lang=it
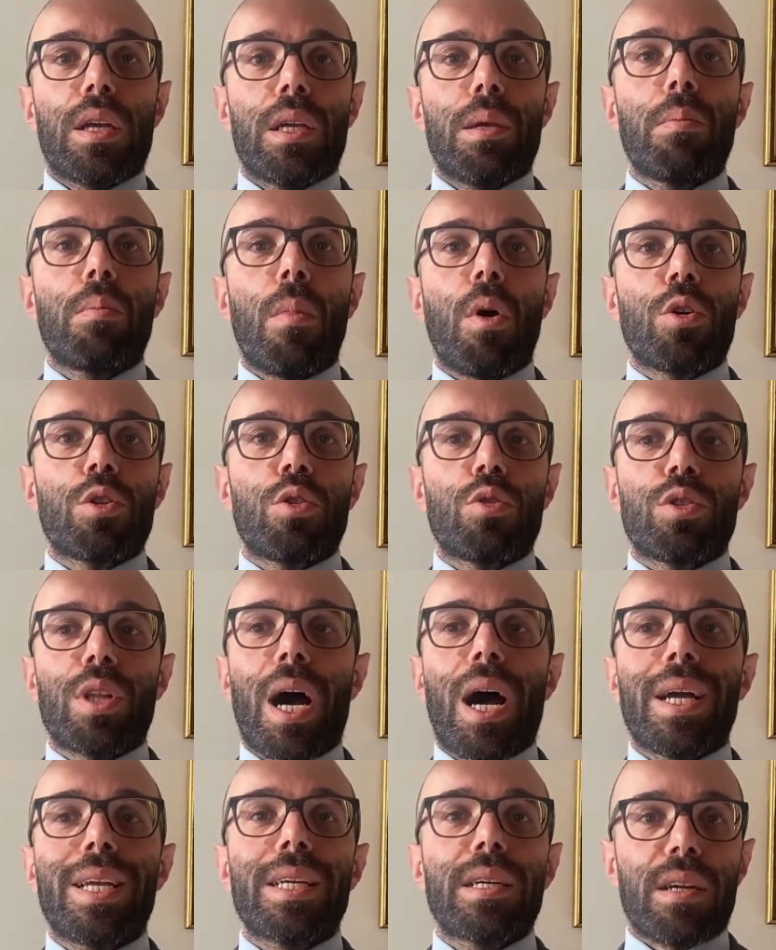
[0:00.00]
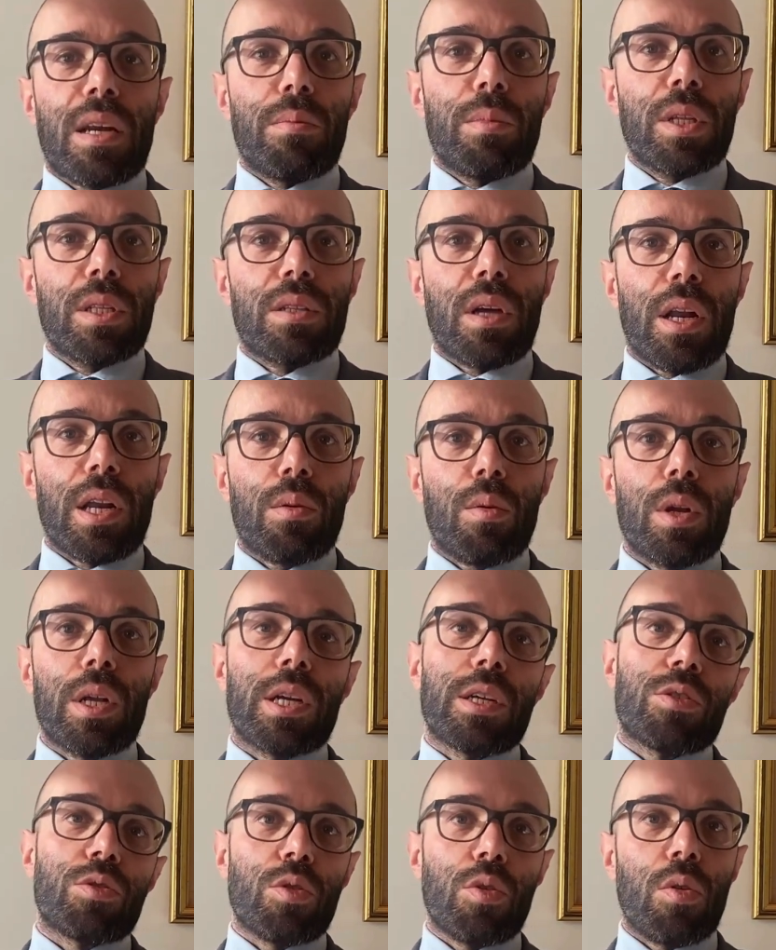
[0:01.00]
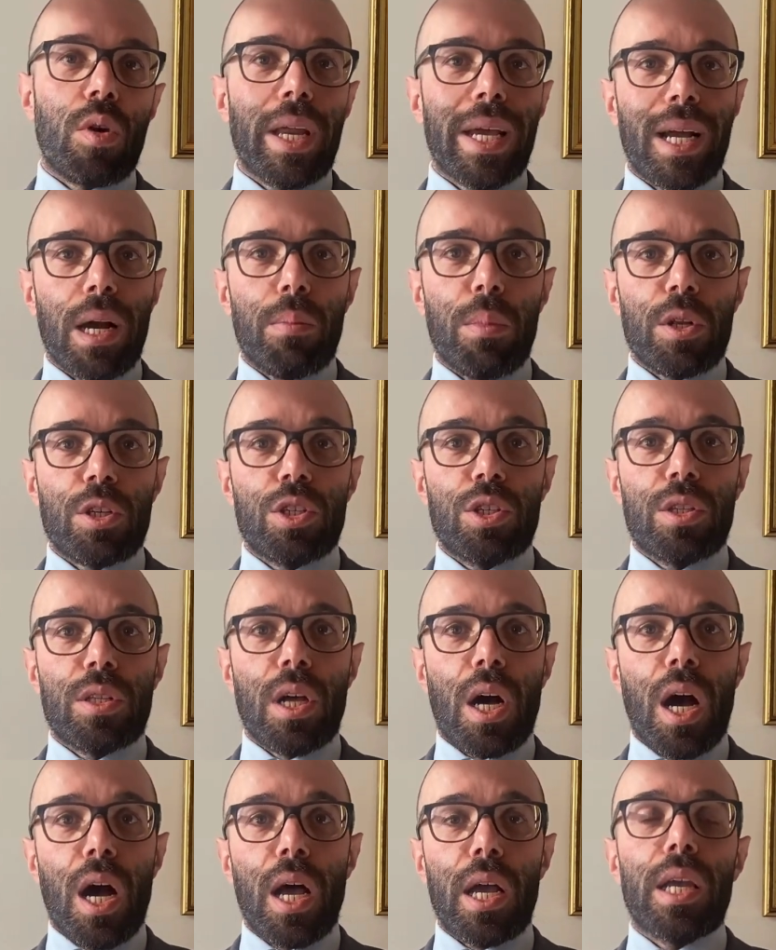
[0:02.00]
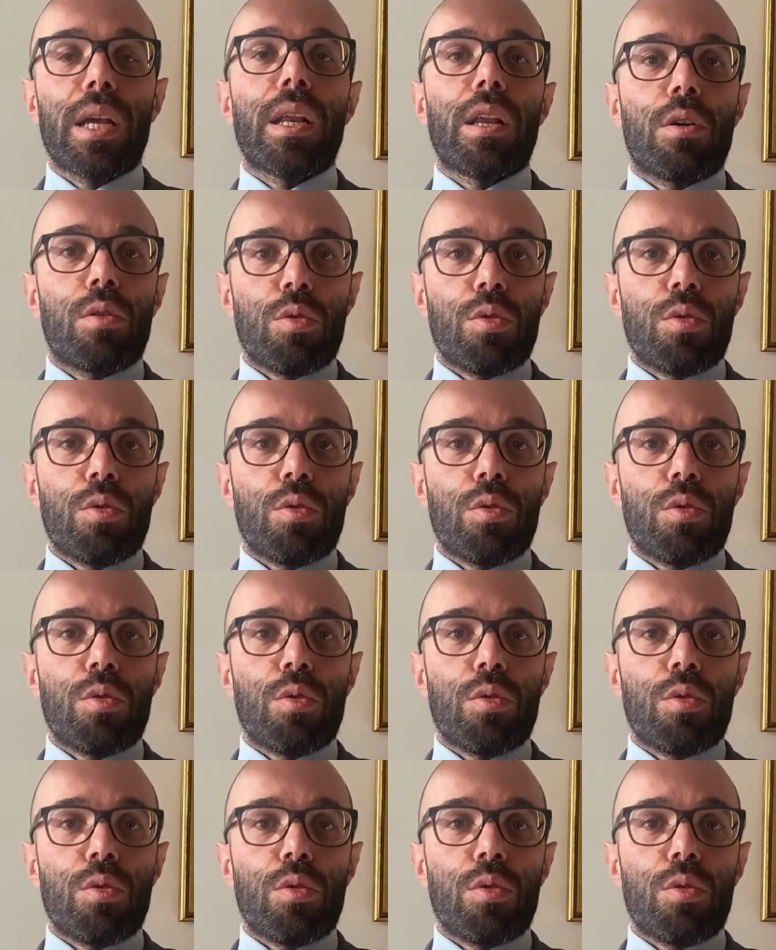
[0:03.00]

in modo da incrementare quelle che sono le capacità e le